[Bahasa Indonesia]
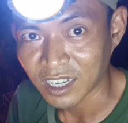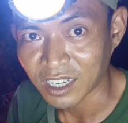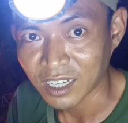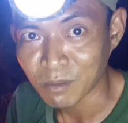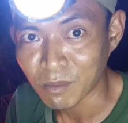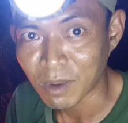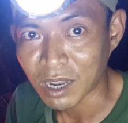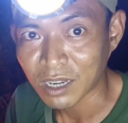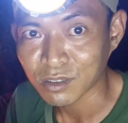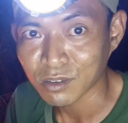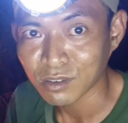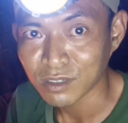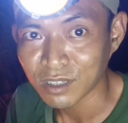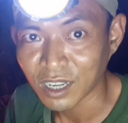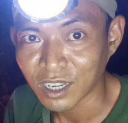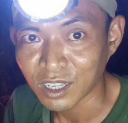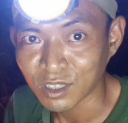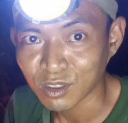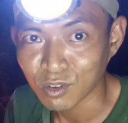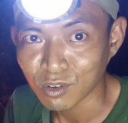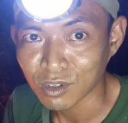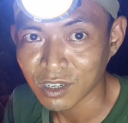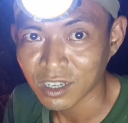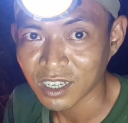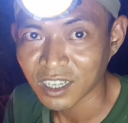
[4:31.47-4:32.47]
yang dimaksud
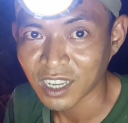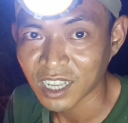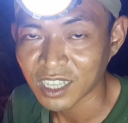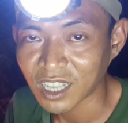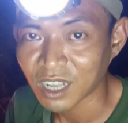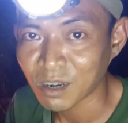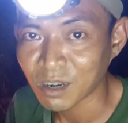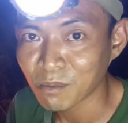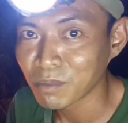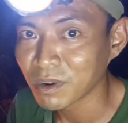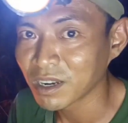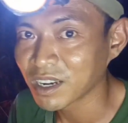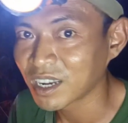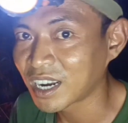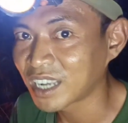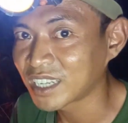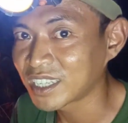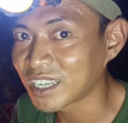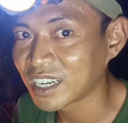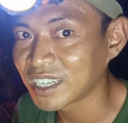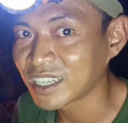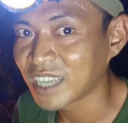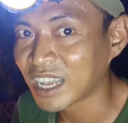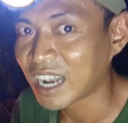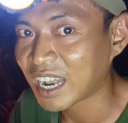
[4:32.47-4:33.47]
yaitu kegiatan
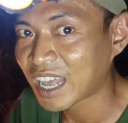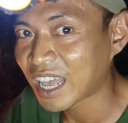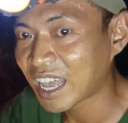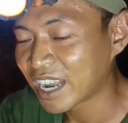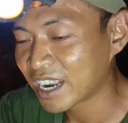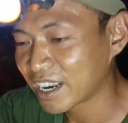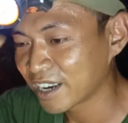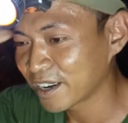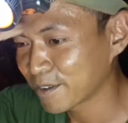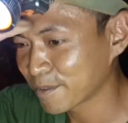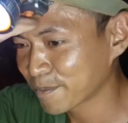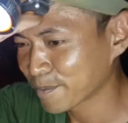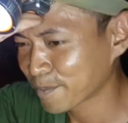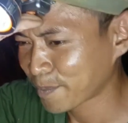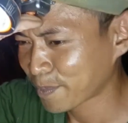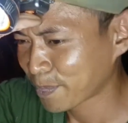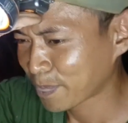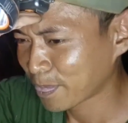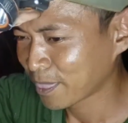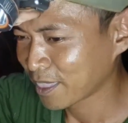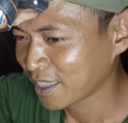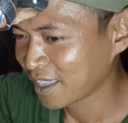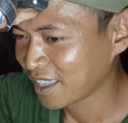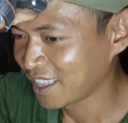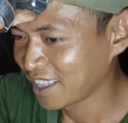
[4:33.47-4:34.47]
pengerasan jalan.
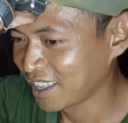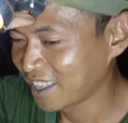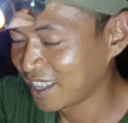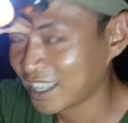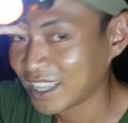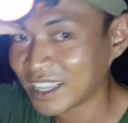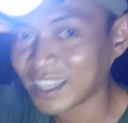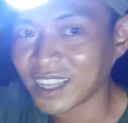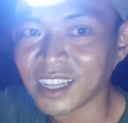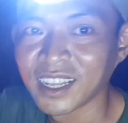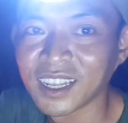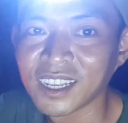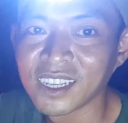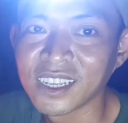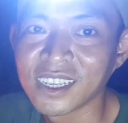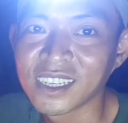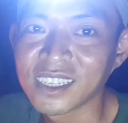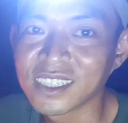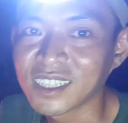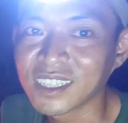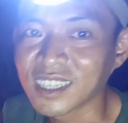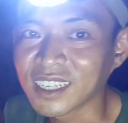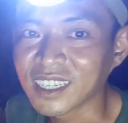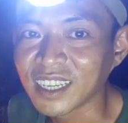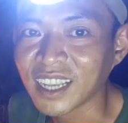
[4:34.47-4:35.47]

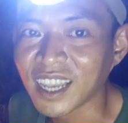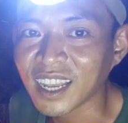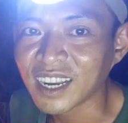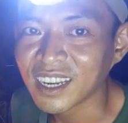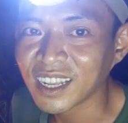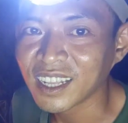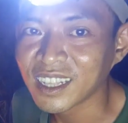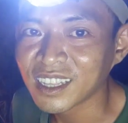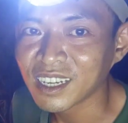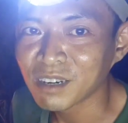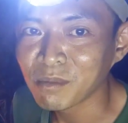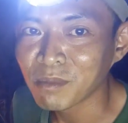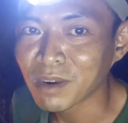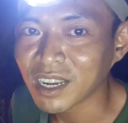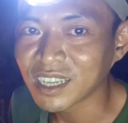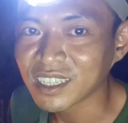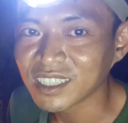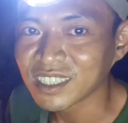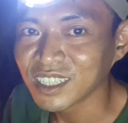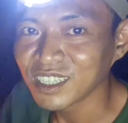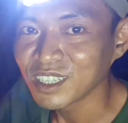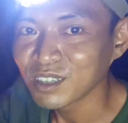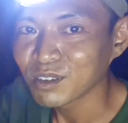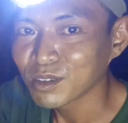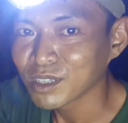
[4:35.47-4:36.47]
Sekian dan terima
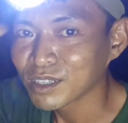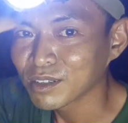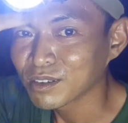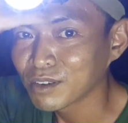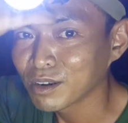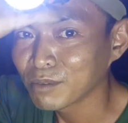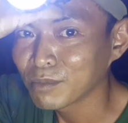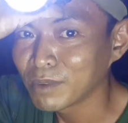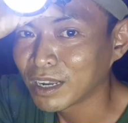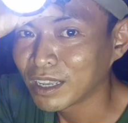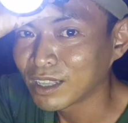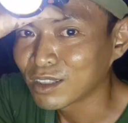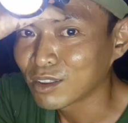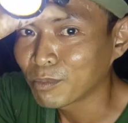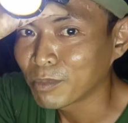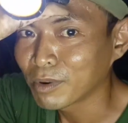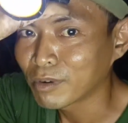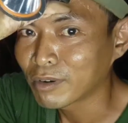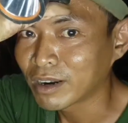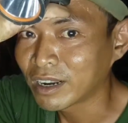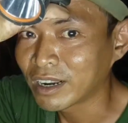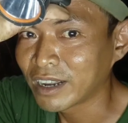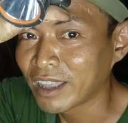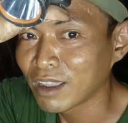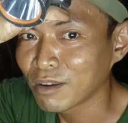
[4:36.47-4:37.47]
kasih. Apabila itu
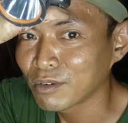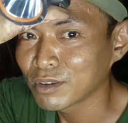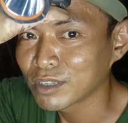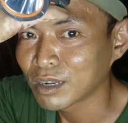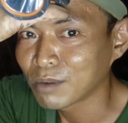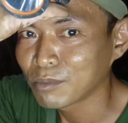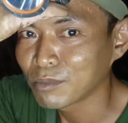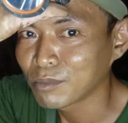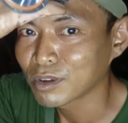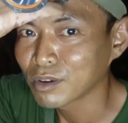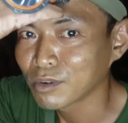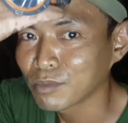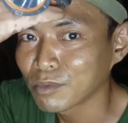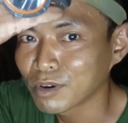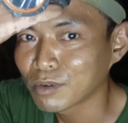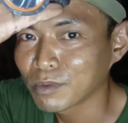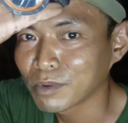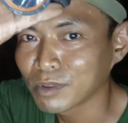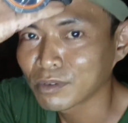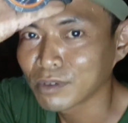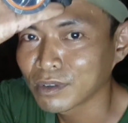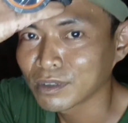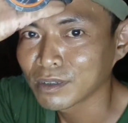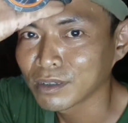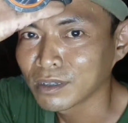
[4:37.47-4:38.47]
wal deh Wassalamualaikum
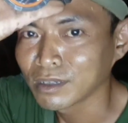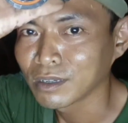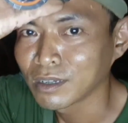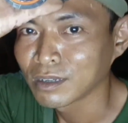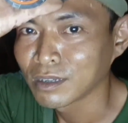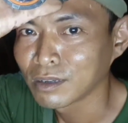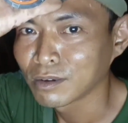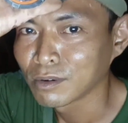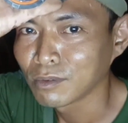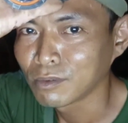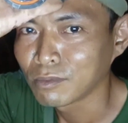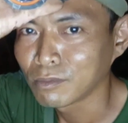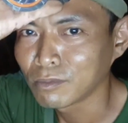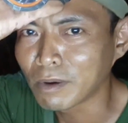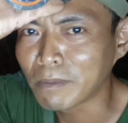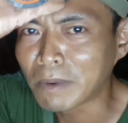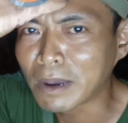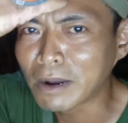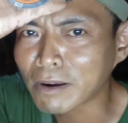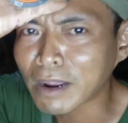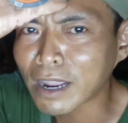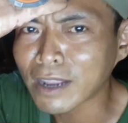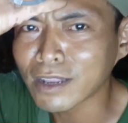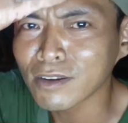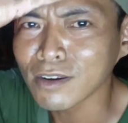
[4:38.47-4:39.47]
warahmatullahi
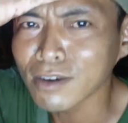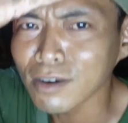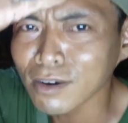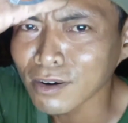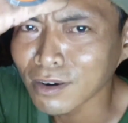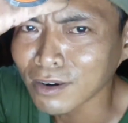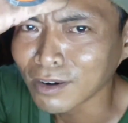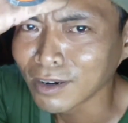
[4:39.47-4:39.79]
wabarakatuh.